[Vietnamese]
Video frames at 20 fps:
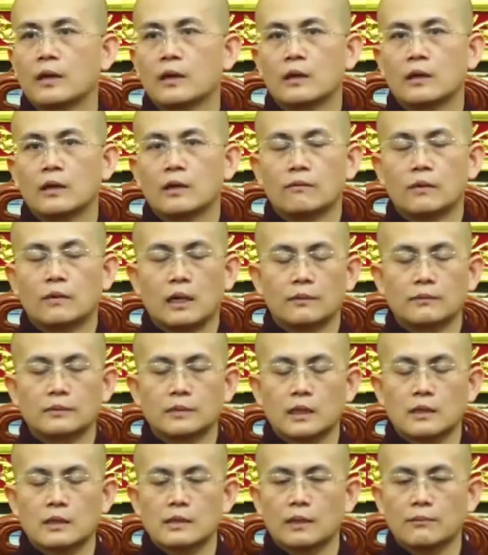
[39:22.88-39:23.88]
và
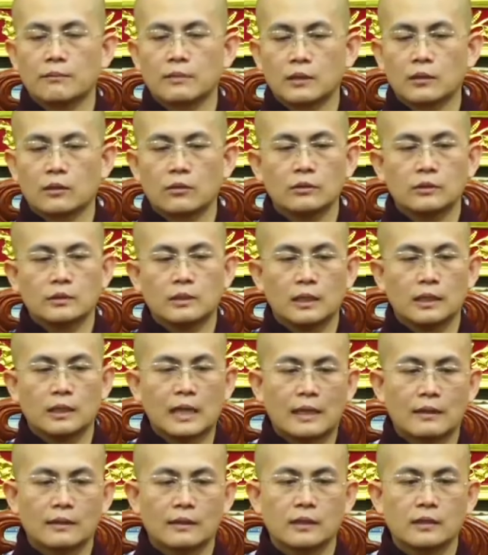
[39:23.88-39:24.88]
dần dần mình cũng có thể
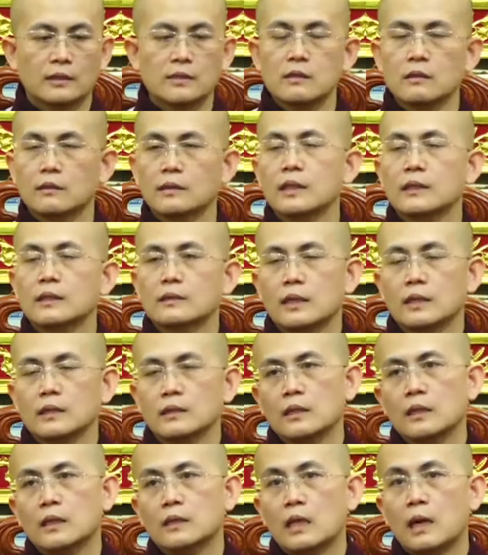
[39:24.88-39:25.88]
đạt đến sự định tĩnh
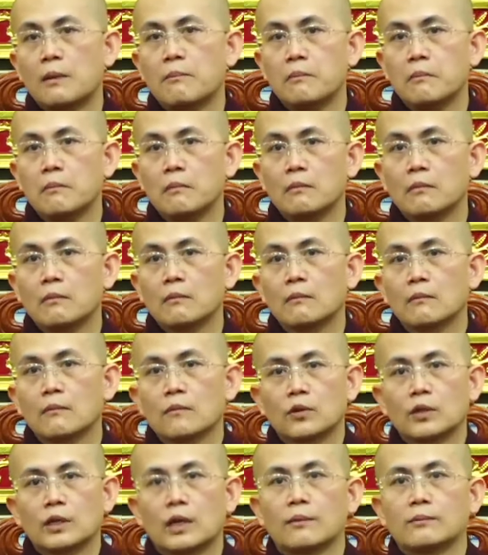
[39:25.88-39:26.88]
nhất tâm
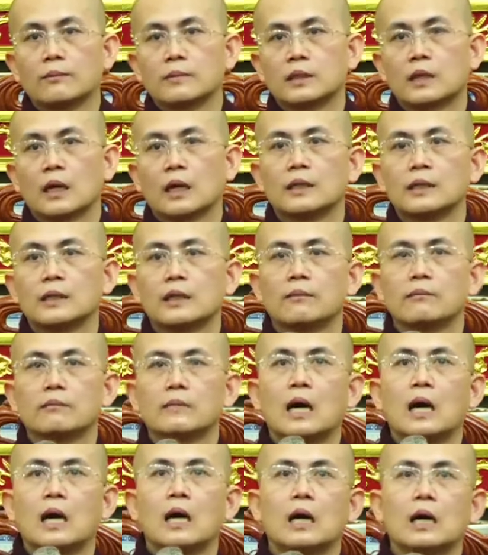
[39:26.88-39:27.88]
làm niệm
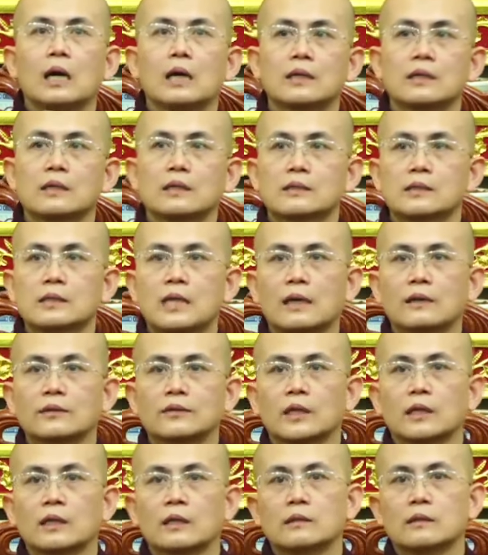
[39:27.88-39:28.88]
là xác
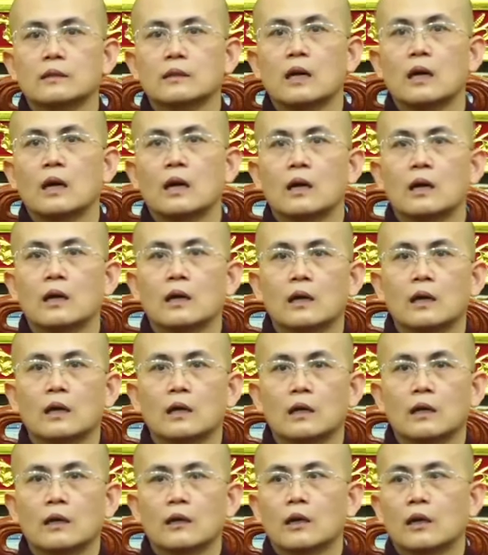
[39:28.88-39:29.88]
chết uh,
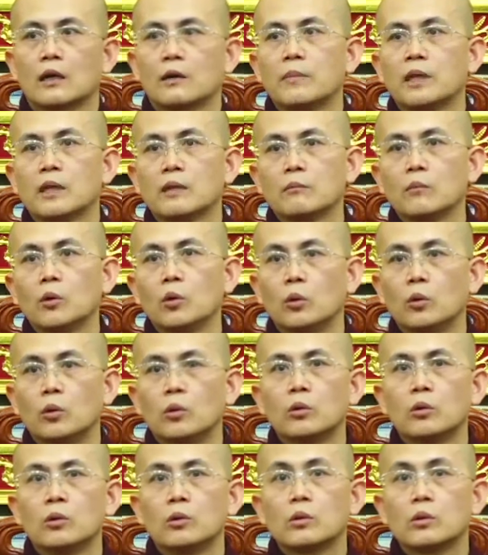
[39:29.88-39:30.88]
uh, mưng
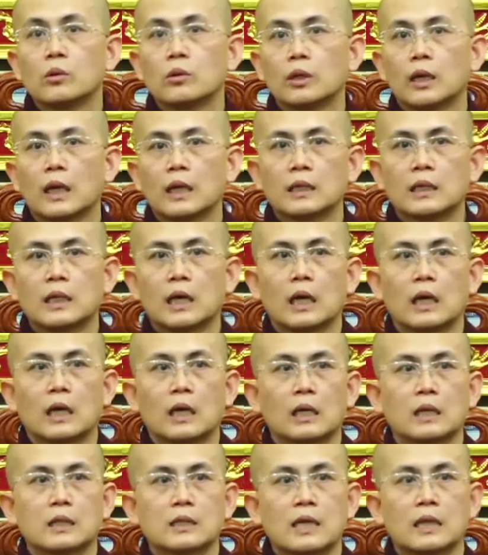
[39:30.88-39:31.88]
mủ hay
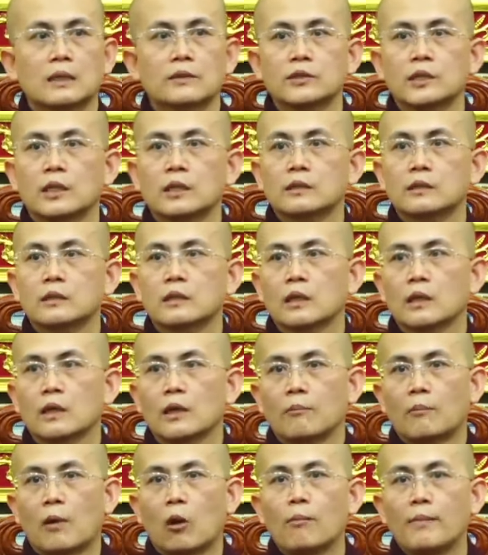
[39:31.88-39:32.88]
là xác chết
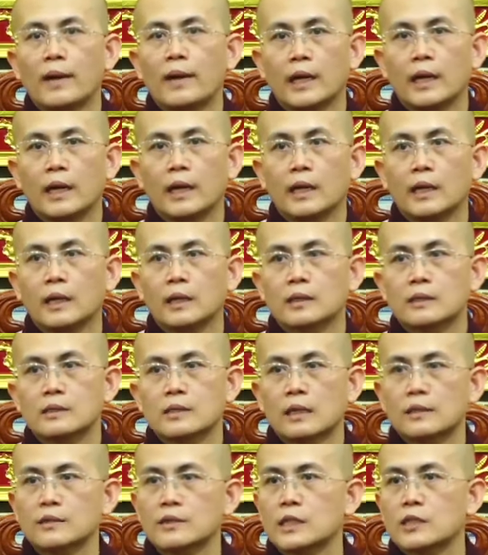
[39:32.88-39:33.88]
máu me
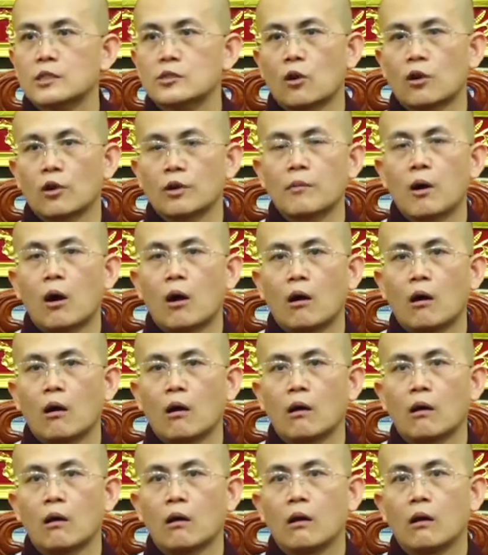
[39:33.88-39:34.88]
xác chết giỏi
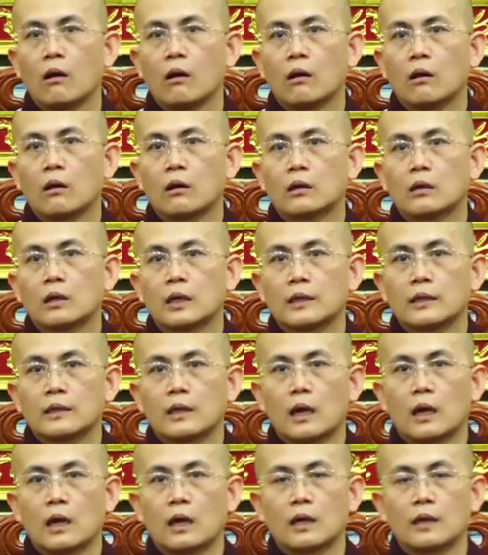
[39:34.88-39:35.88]
bọ hay
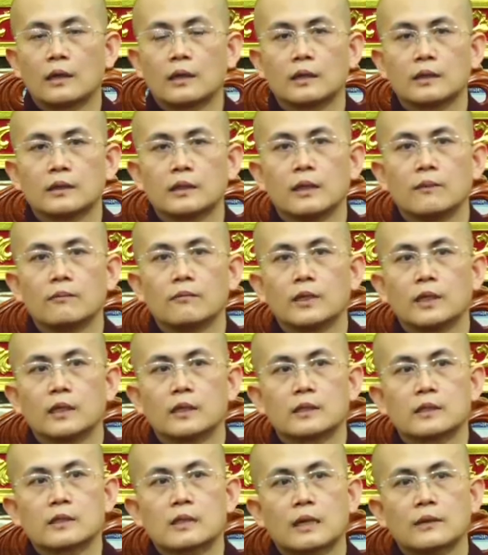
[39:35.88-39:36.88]
là niệm
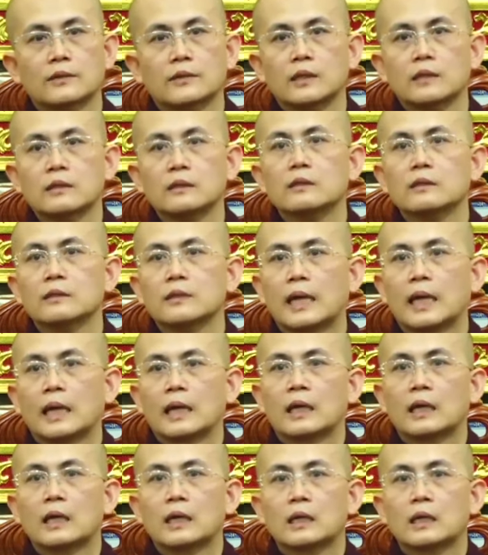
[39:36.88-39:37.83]
về xác chết nứt nẻ